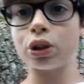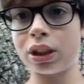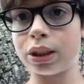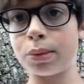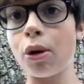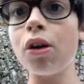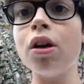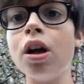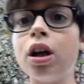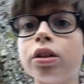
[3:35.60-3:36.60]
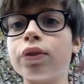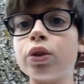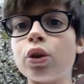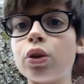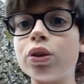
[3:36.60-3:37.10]
lotissement. Sauf
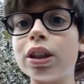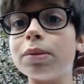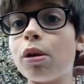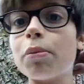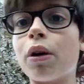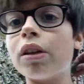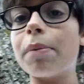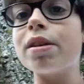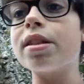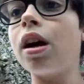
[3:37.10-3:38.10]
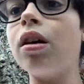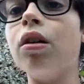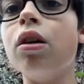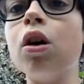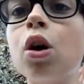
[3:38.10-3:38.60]
que dans le lotissement, bah, on appelle ça euh,
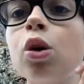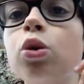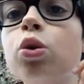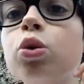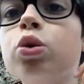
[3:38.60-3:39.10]
le